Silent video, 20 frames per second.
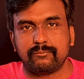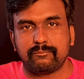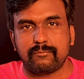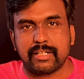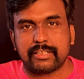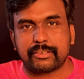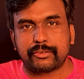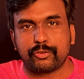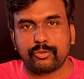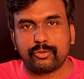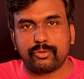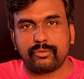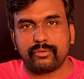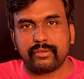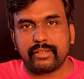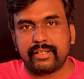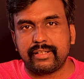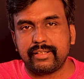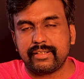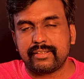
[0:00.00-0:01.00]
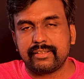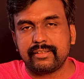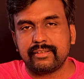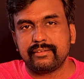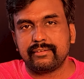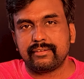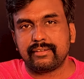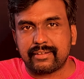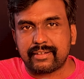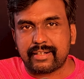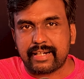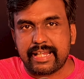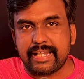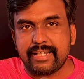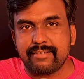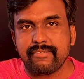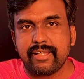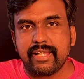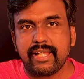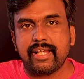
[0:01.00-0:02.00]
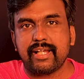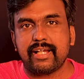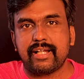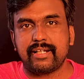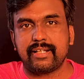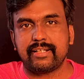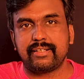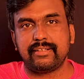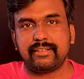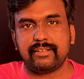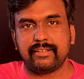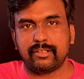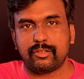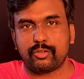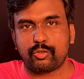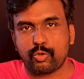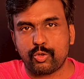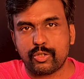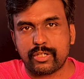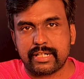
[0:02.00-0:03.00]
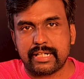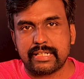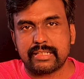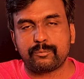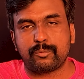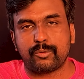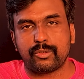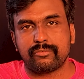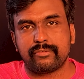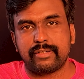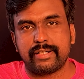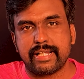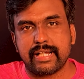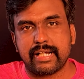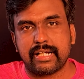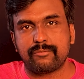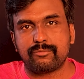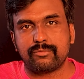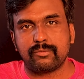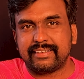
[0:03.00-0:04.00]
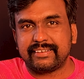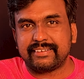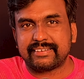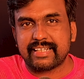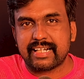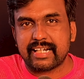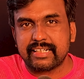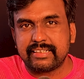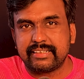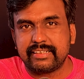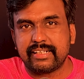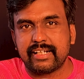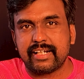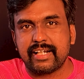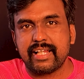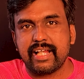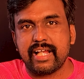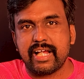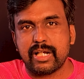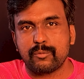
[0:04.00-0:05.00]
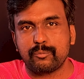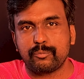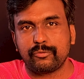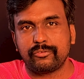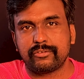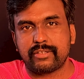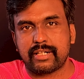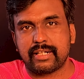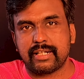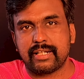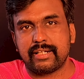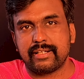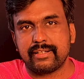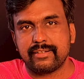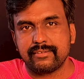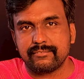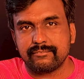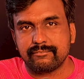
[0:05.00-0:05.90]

மாஸ்கோ இதுக்கு ரயில்வே அல்லது ரோட் டிரான்ஸ்போர்ட் வழியாகவும் சரக்குகளை அனுப்புவதற்கான